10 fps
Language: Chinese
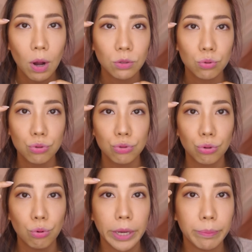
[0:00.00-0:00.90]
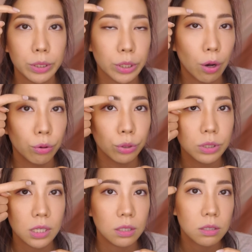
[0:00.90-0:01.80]
话就是会比较有
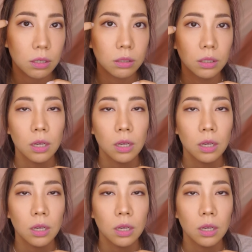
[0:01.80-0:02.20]
渐层，